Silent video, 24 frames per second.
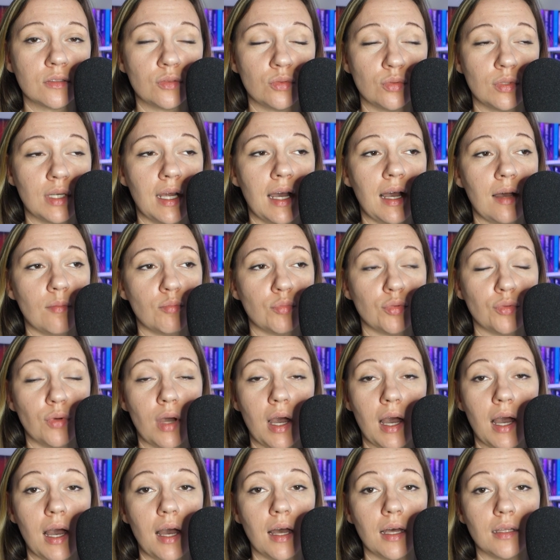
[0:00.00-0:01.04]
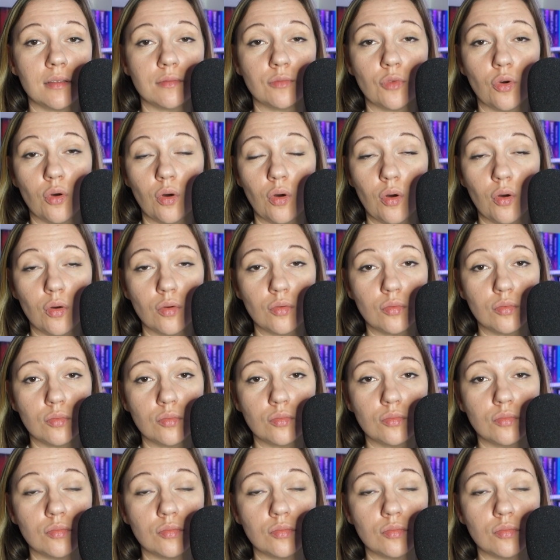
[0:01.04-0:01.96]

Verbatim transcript: która była, no